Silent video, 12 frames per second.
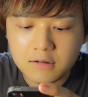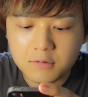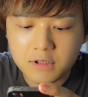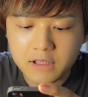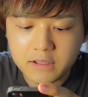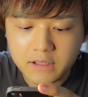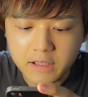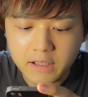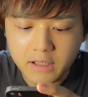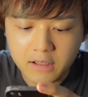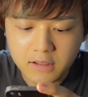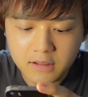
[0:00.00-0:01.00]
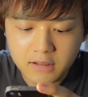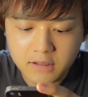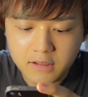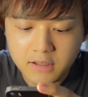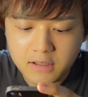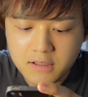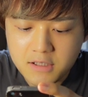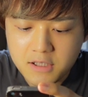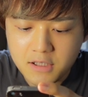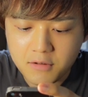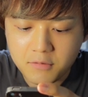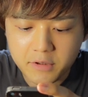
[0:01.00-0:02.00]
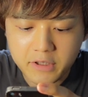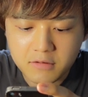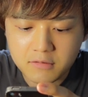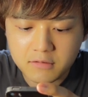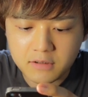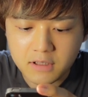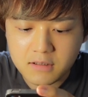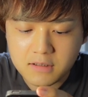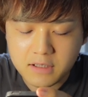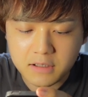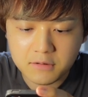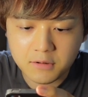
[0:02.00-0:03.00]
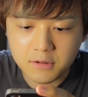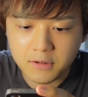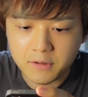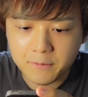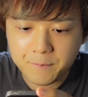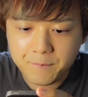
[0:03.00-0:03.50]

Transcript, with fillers: これで、えー、変身後行くんですけど、